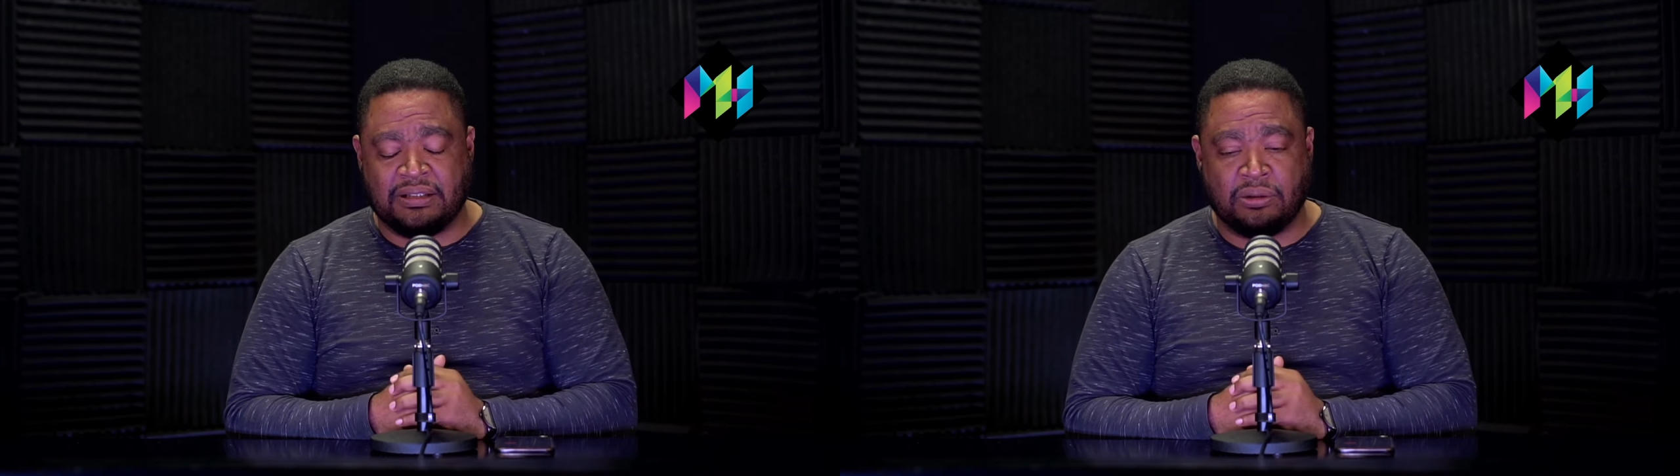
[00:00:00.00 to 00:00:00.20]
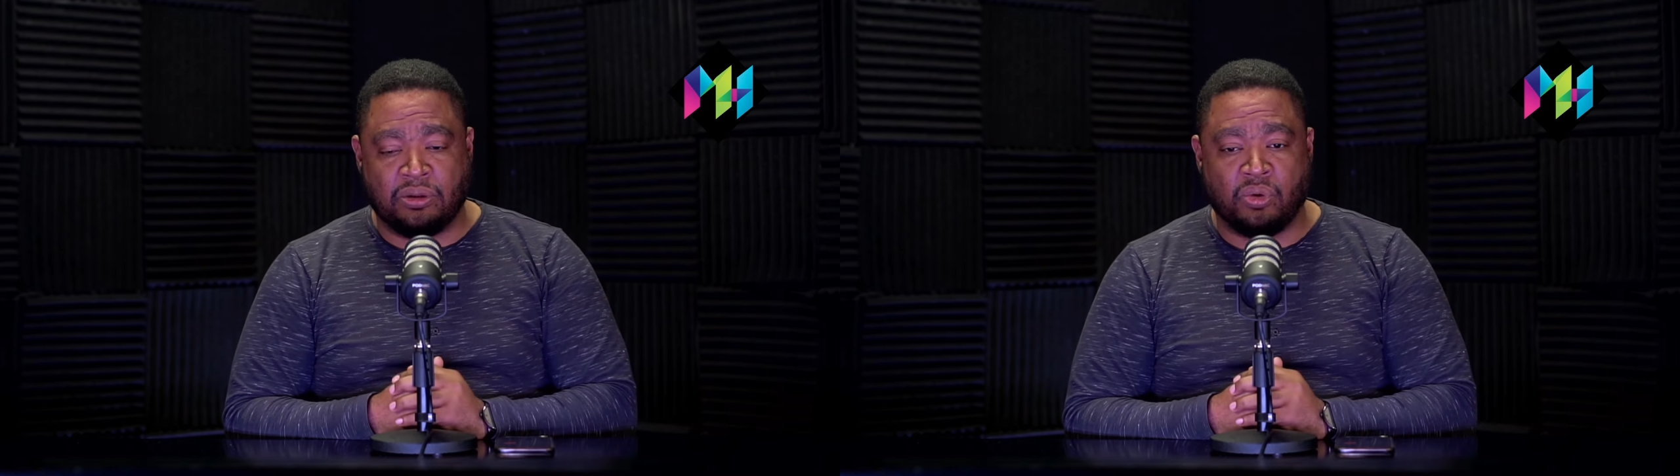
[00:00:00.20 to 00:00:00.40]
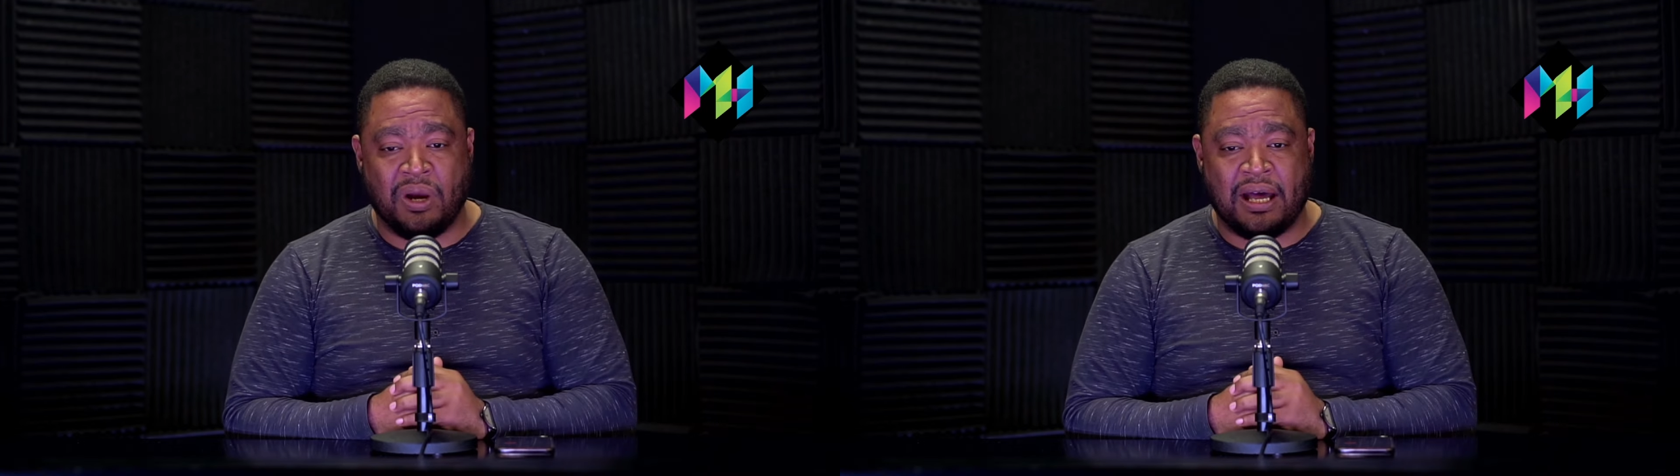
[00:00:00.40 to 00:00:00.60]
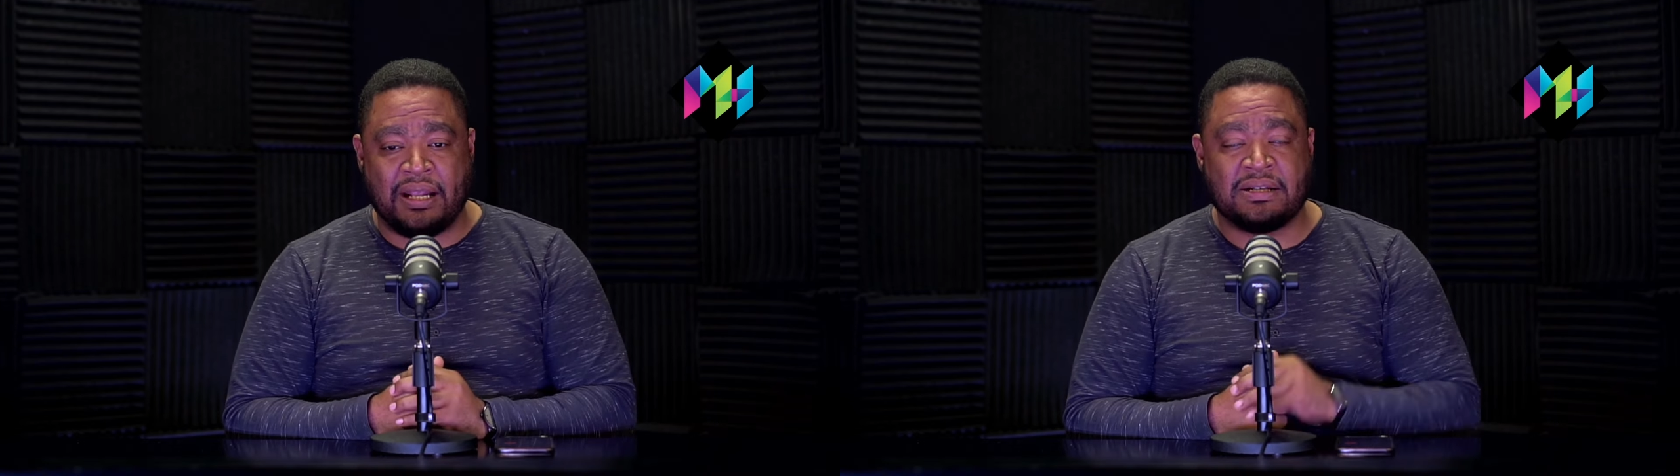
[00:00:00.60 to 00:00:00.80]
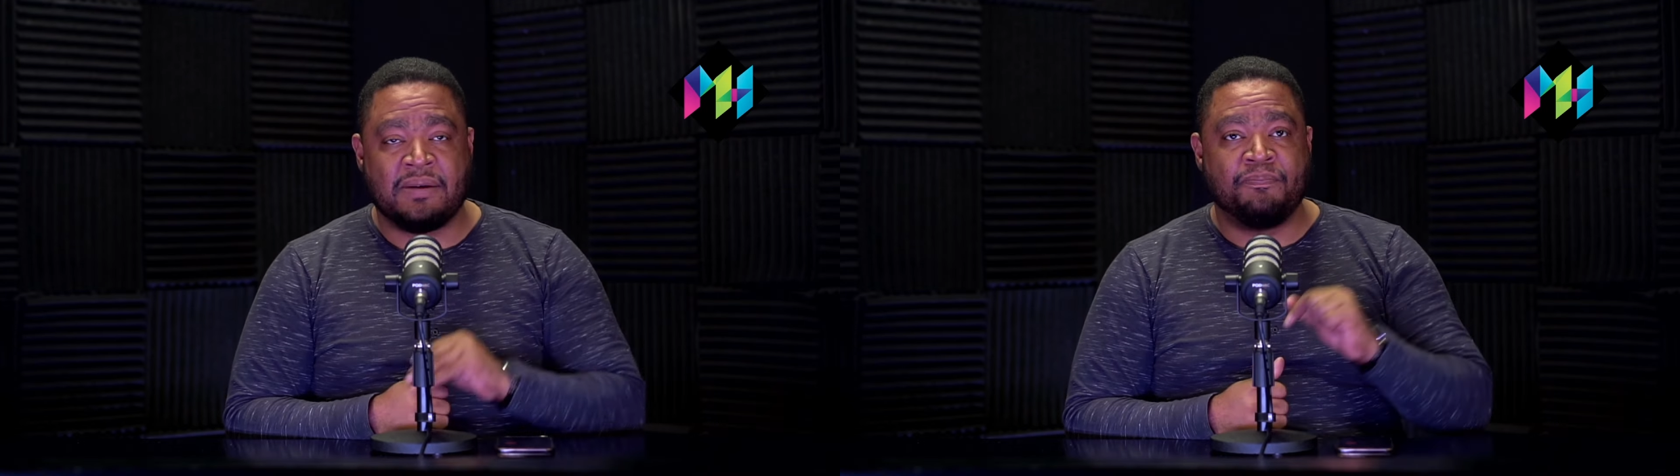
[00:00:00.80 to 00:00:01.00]
distintos
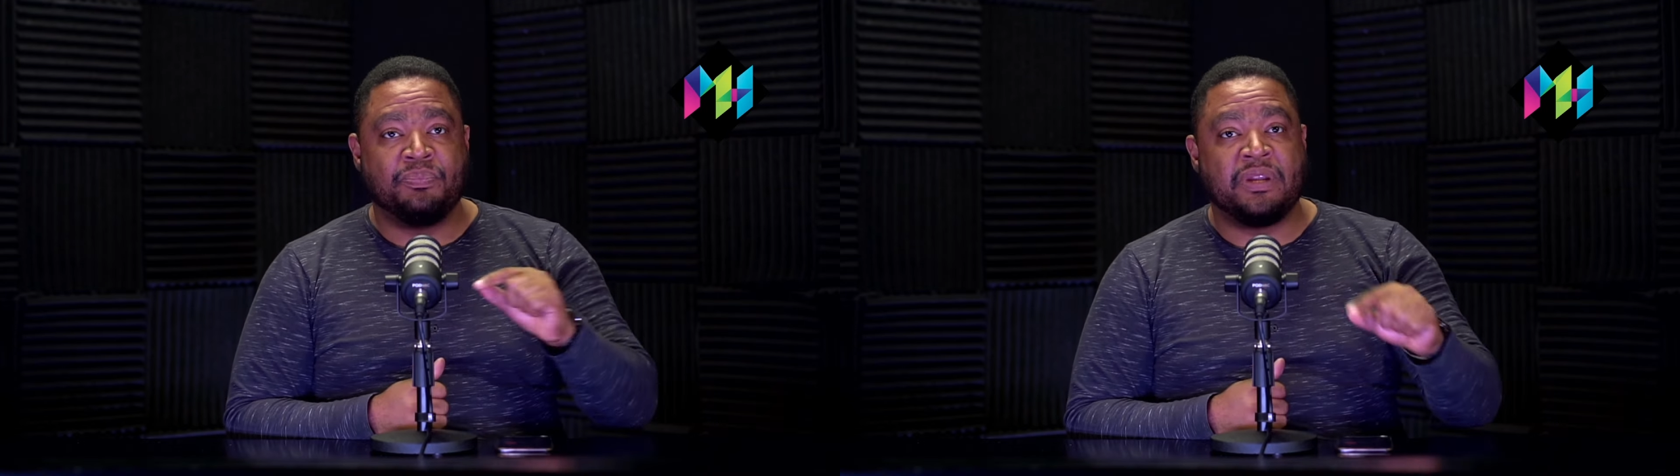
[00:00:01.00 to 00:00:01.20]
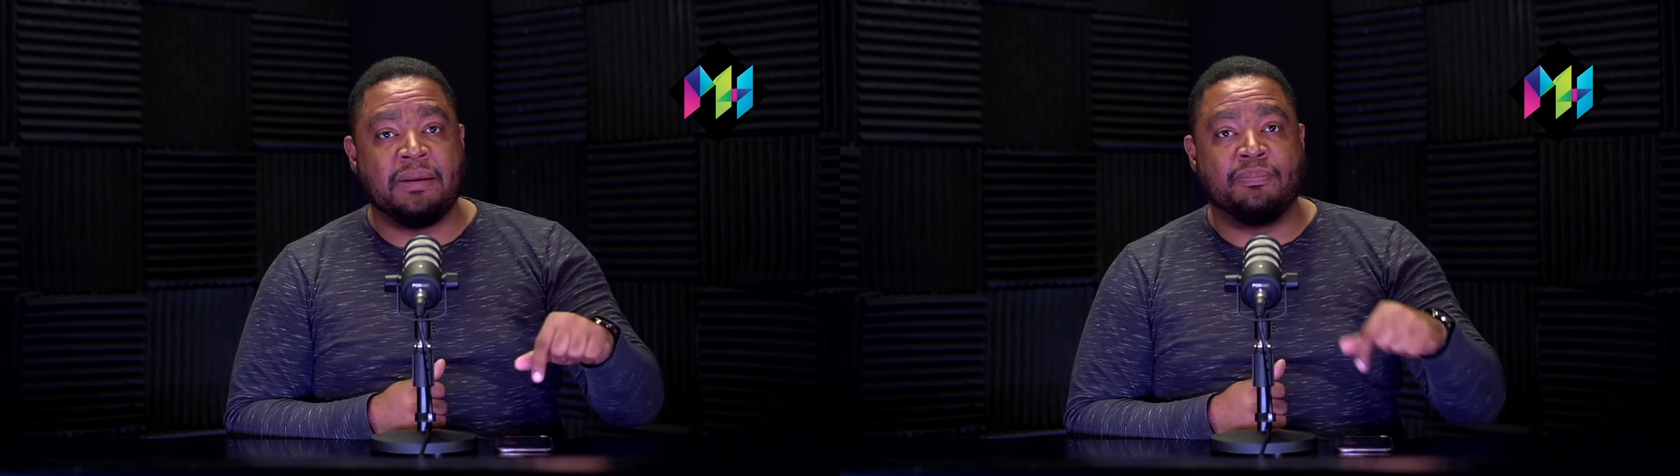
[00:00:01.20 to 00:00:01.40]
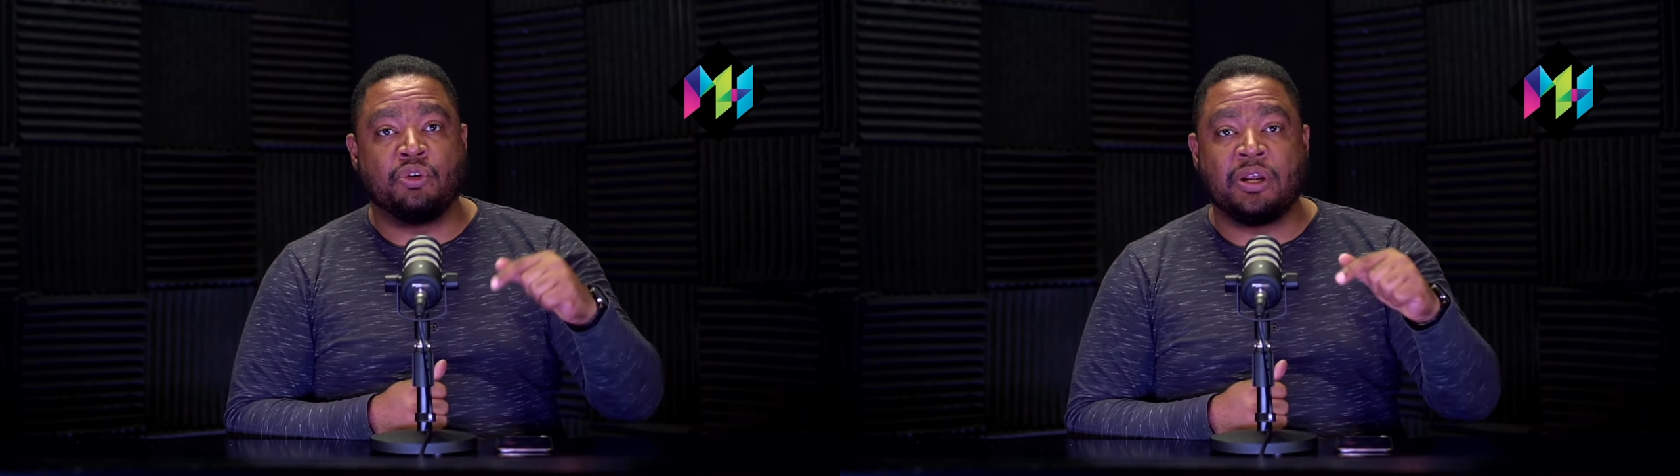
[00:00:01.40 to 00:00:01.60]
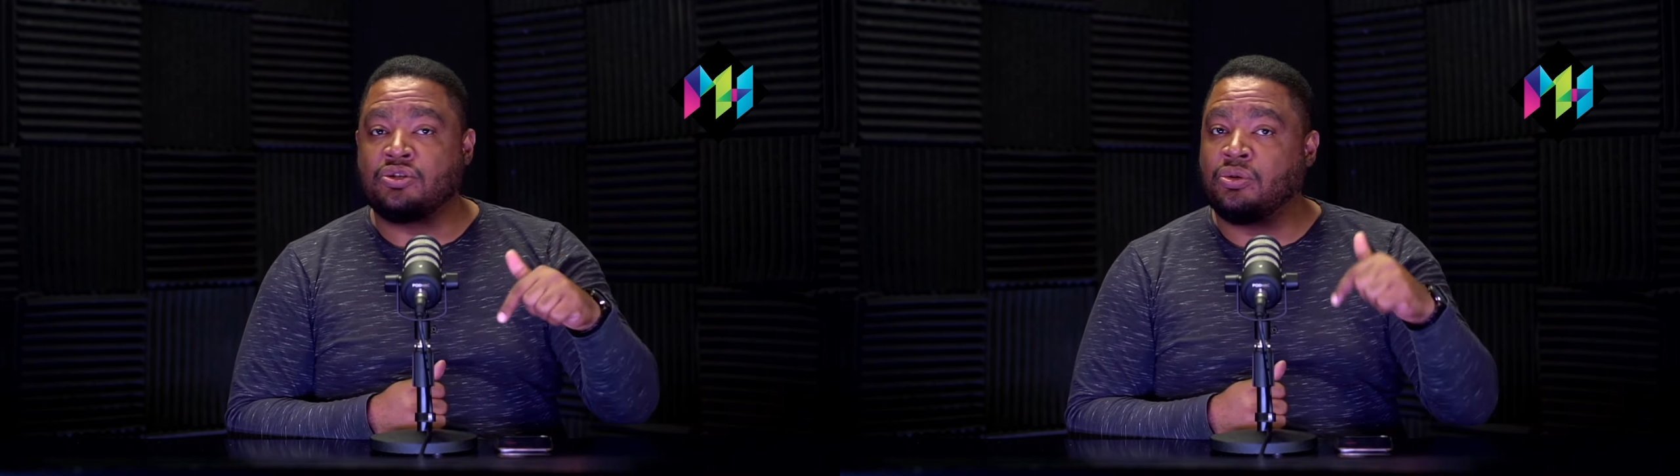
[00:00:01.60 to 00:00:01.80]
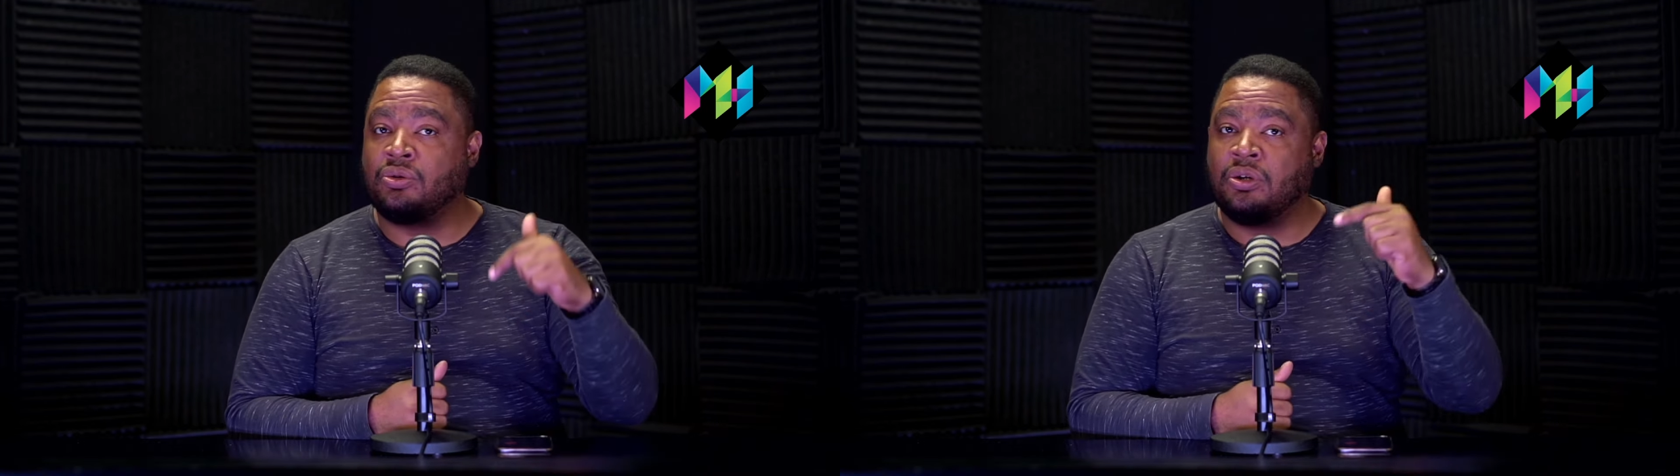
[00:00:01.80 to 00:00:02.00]
lugares y por
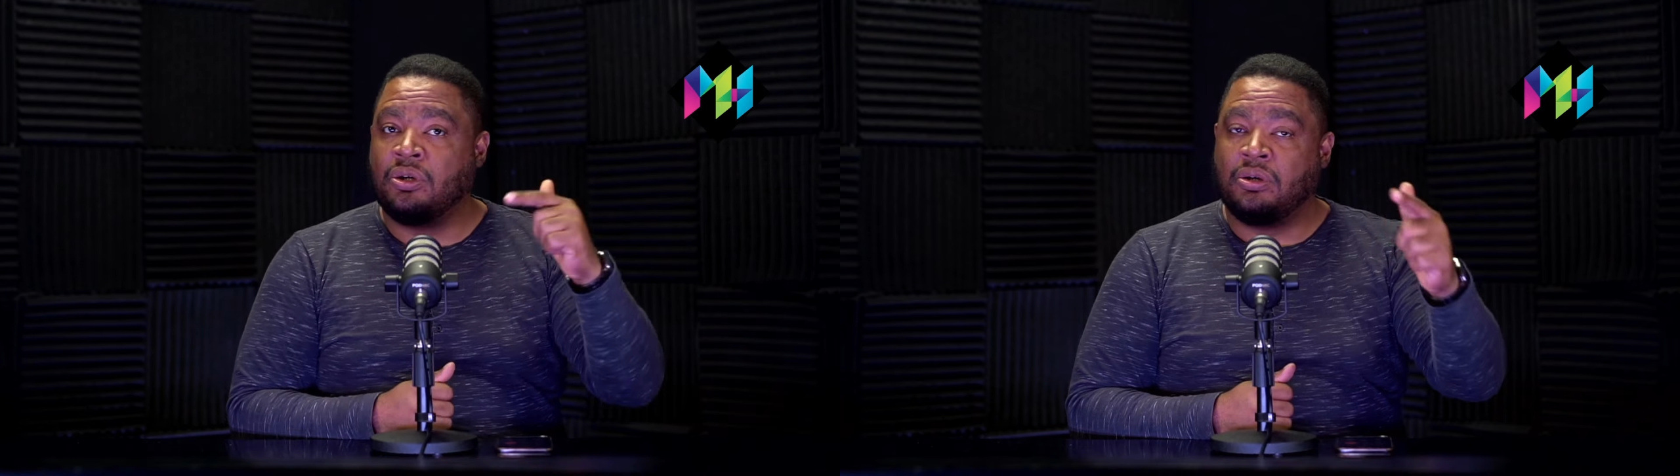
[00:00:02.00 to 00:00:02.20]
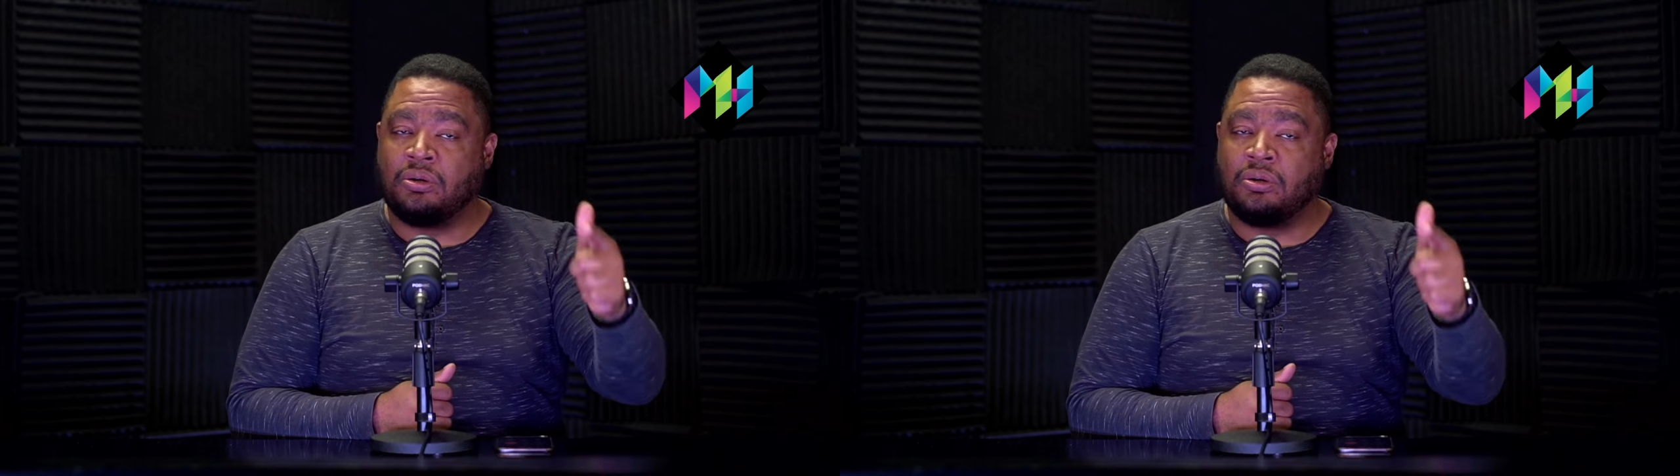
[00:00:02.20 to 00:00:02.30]
eso